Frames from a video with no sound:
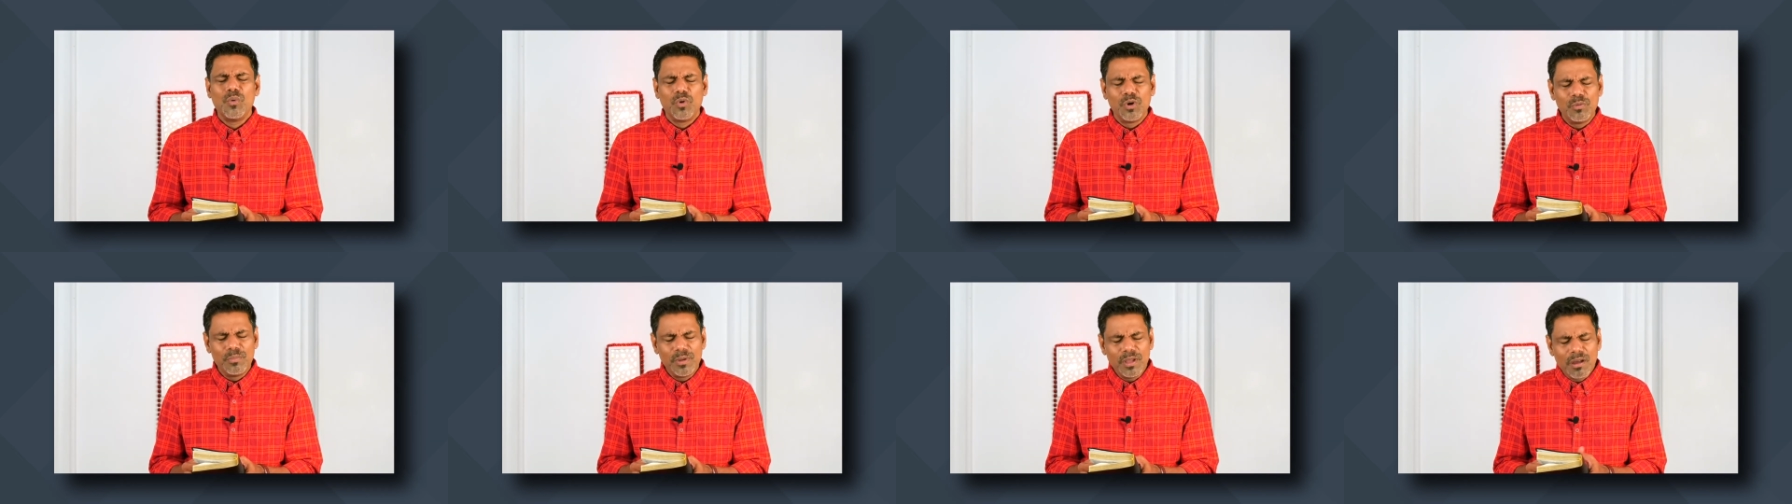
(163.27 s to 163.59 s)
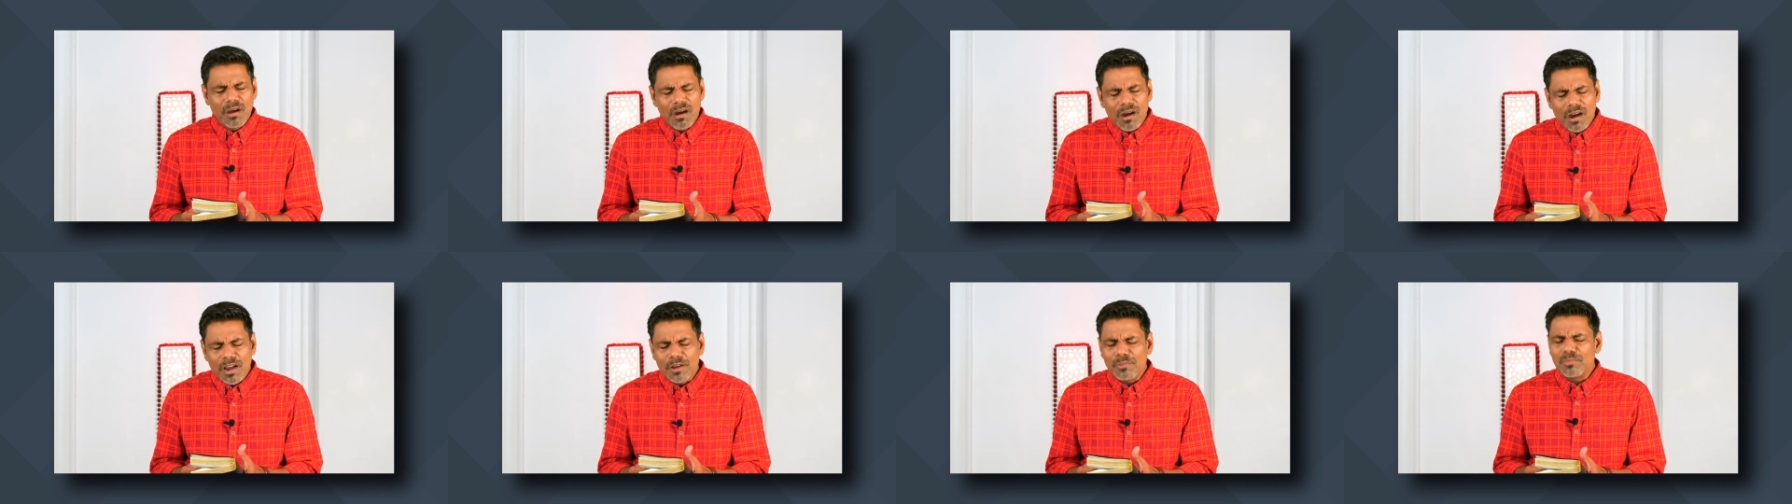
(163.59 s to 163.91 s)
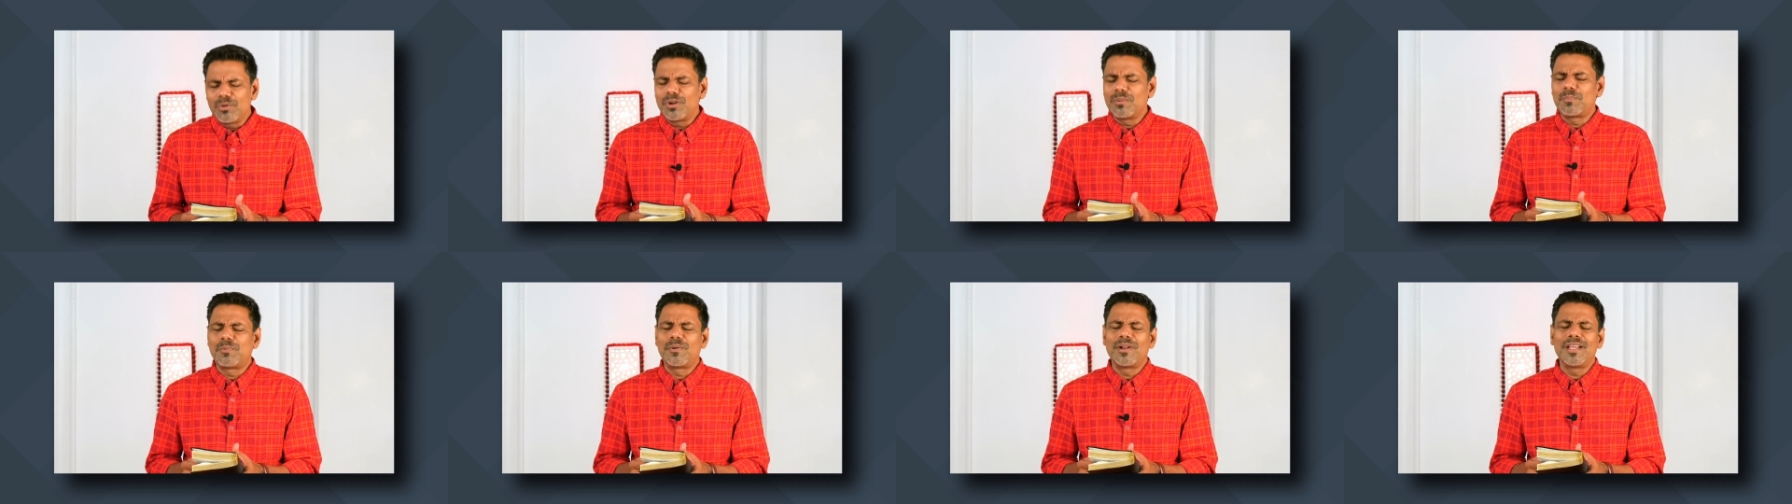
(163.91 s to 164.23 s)
உண்மையாய்
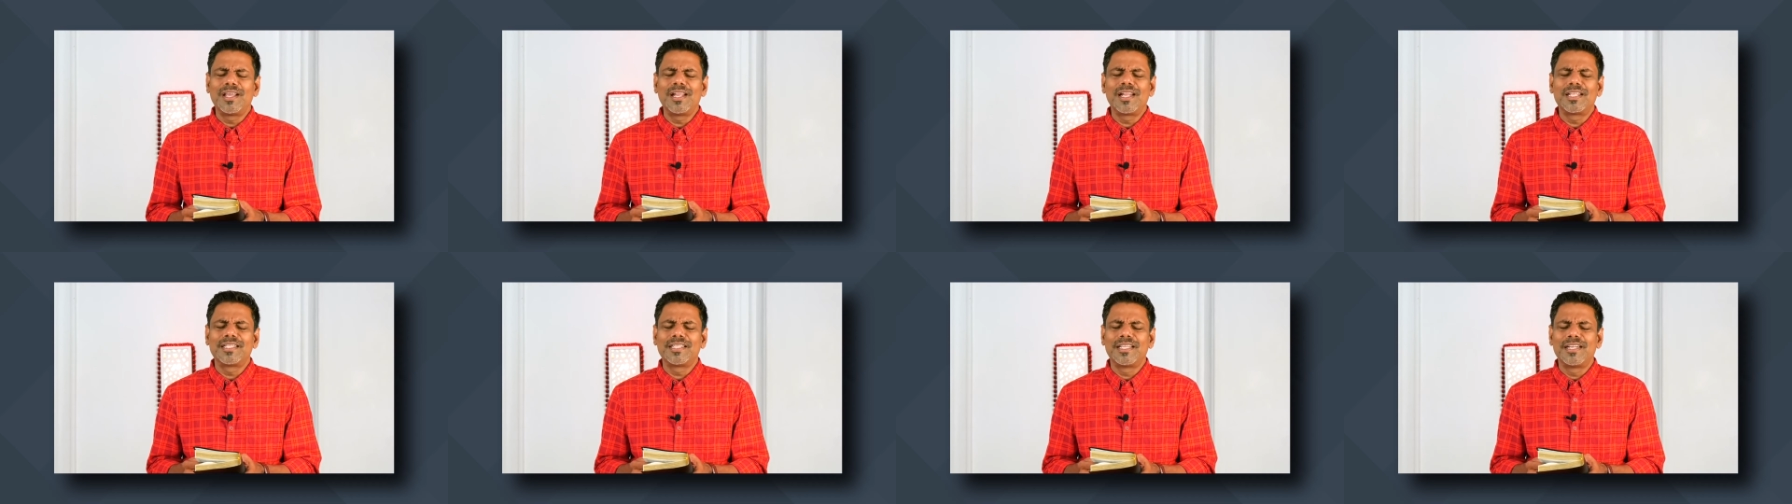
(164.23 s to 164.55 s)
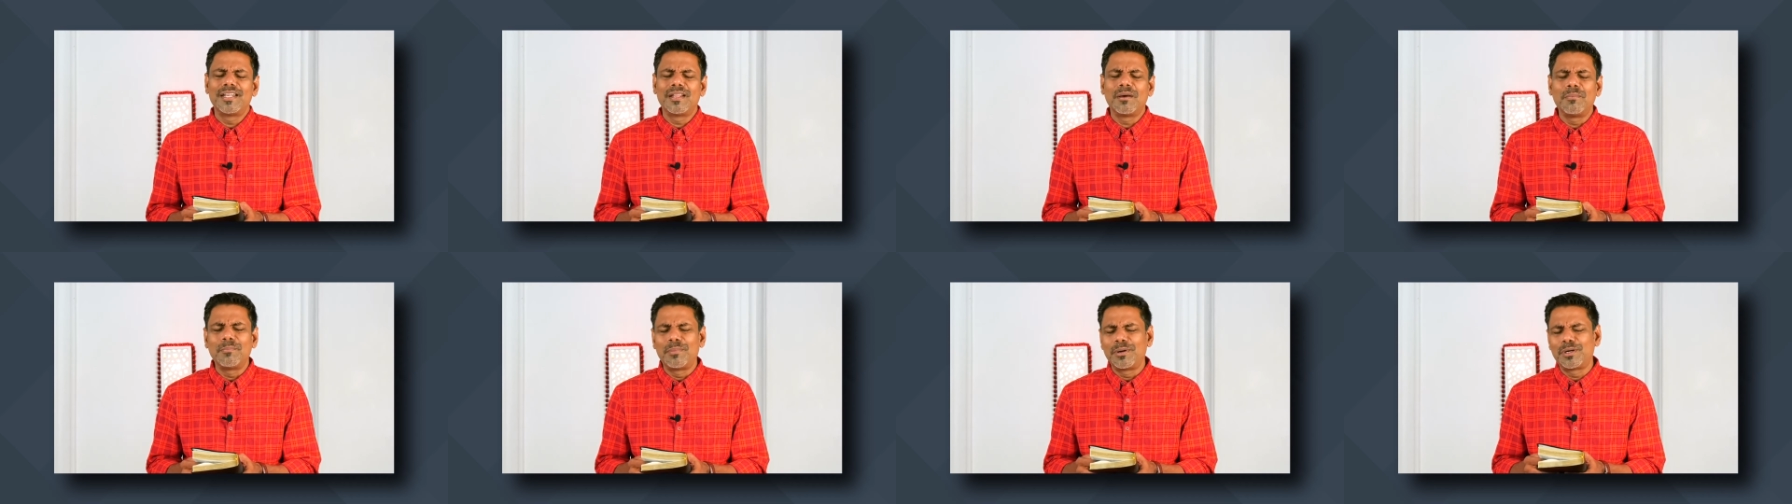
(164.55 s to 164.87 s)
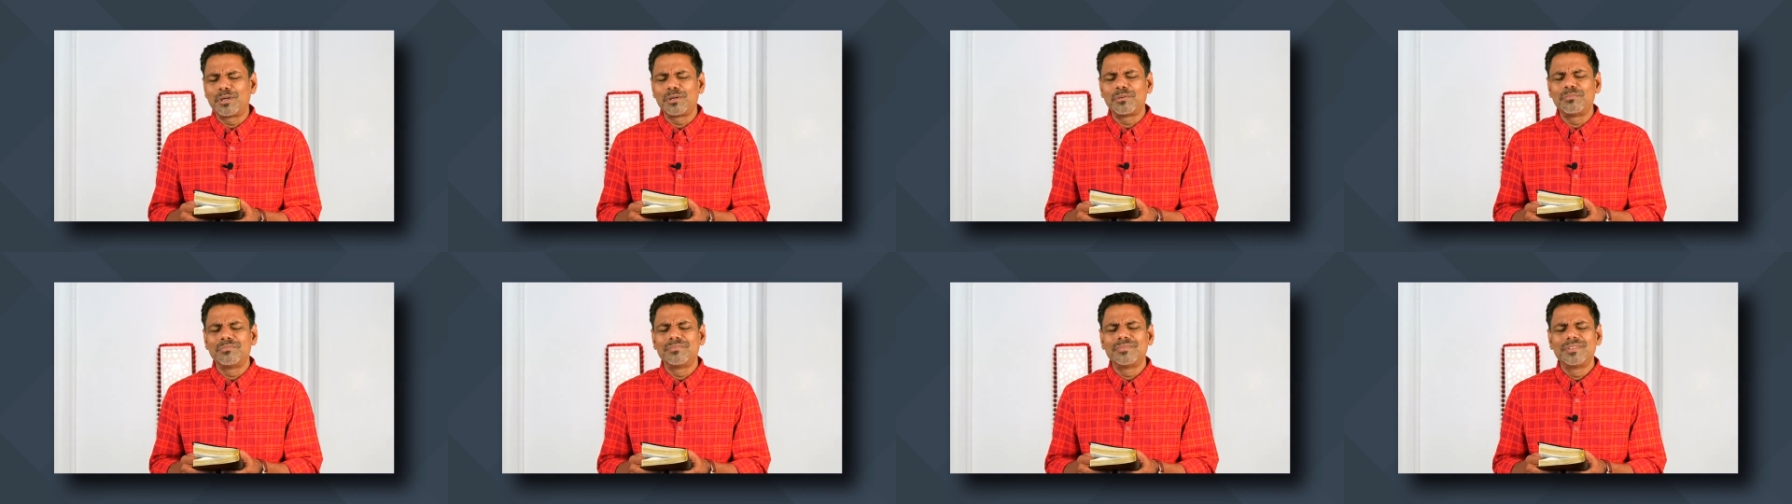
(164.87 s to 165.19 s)
முடிய பிள்ளைகள் அதை
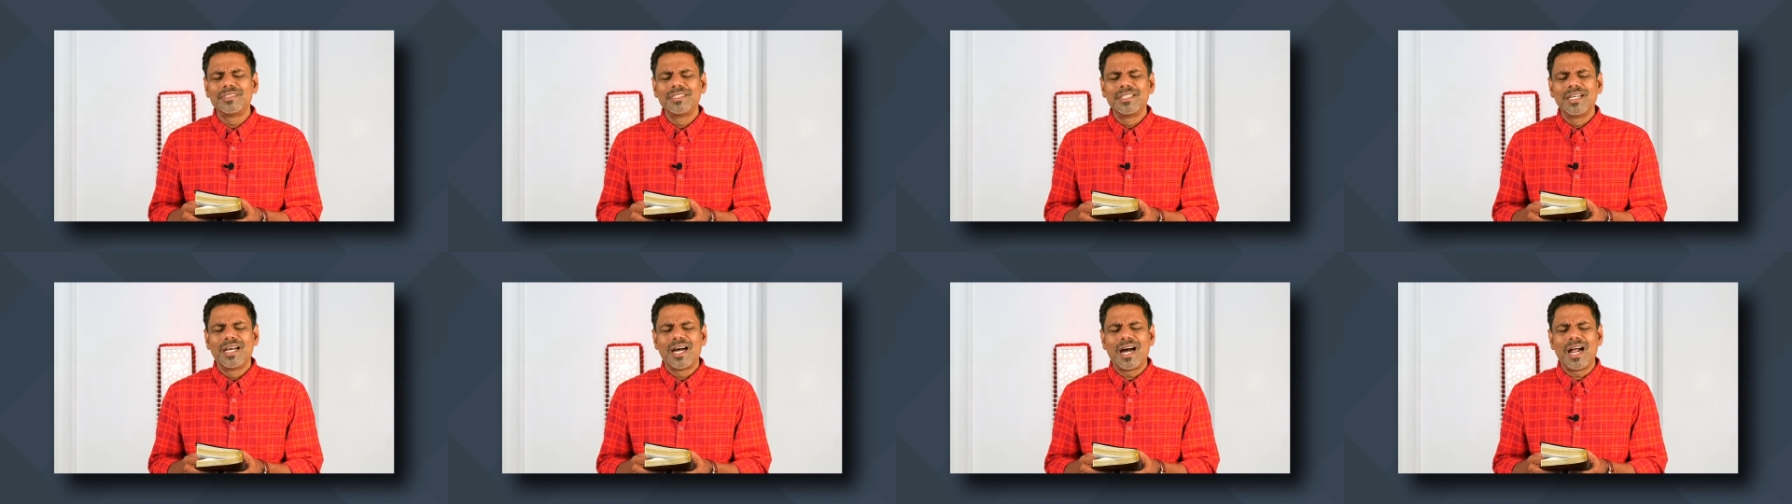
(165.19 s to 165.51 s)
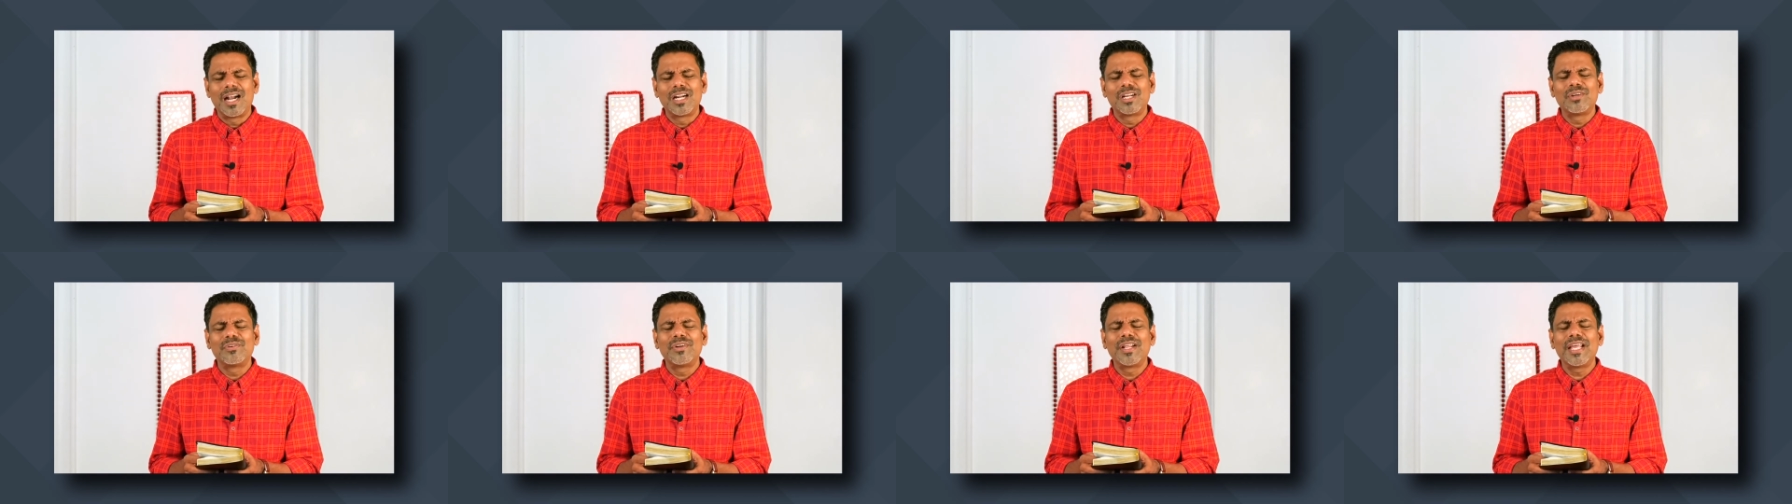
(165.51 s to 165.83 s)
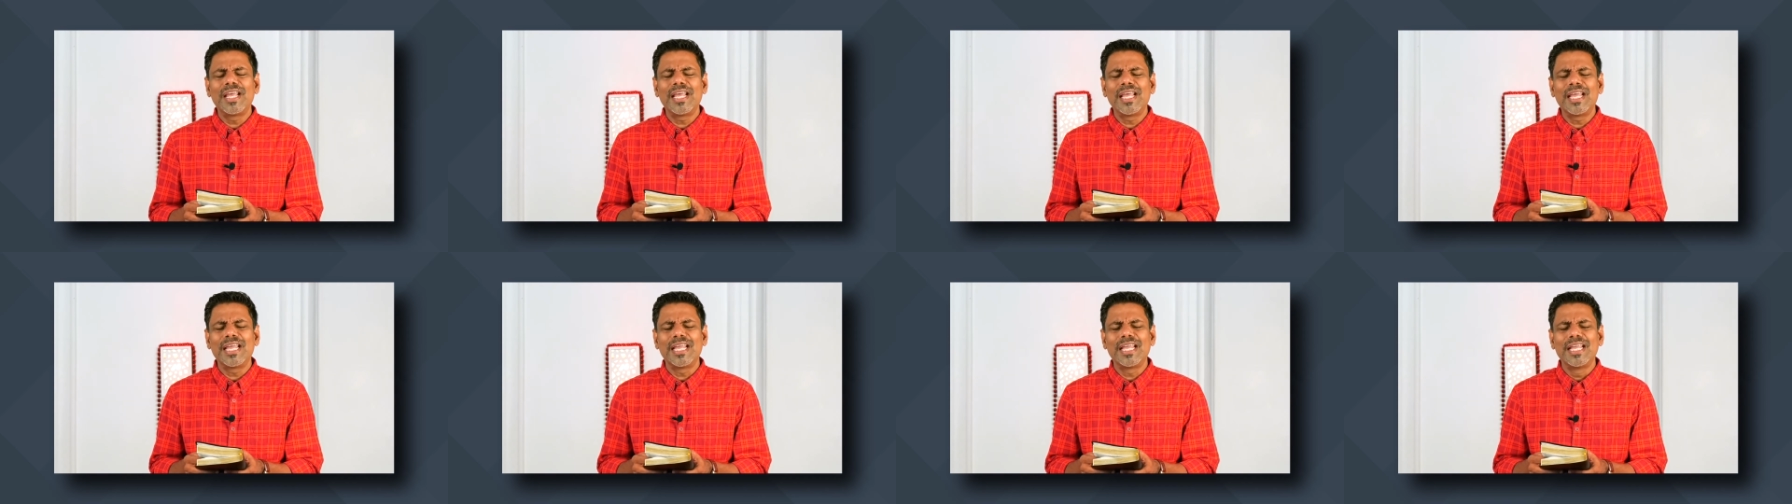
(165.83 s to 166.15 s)
நம்பட்டும்
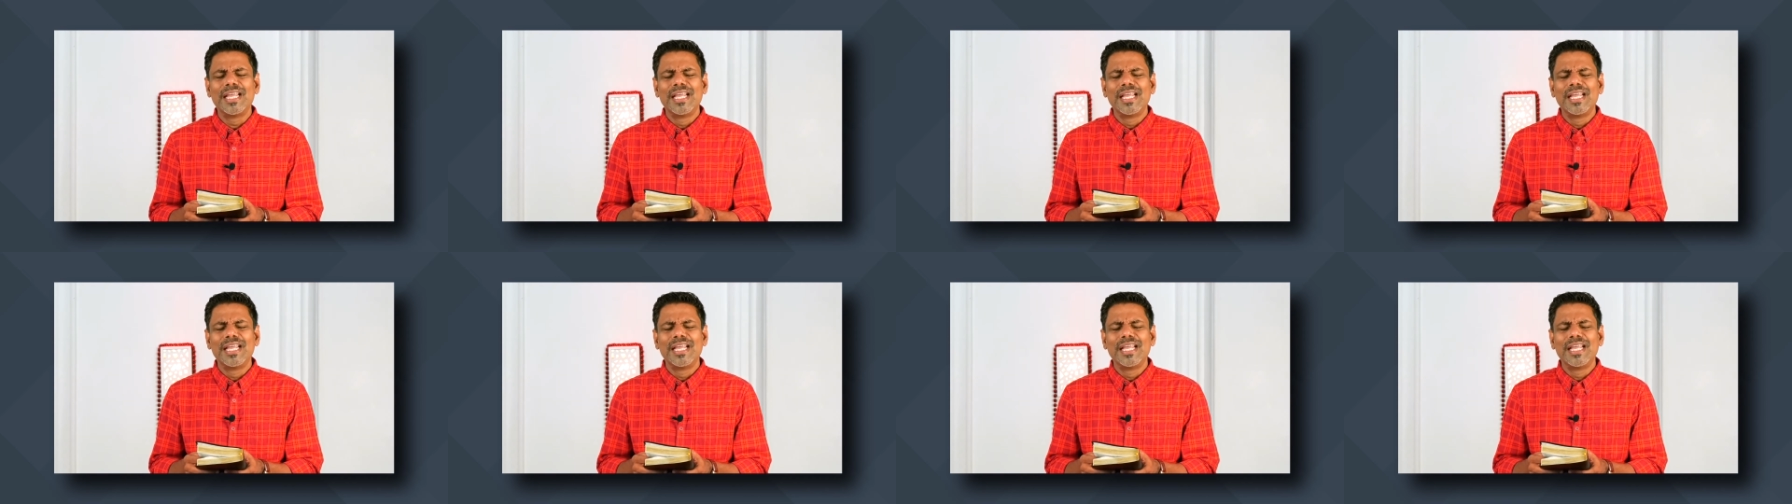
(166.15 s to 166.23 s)
ஆண்டவரே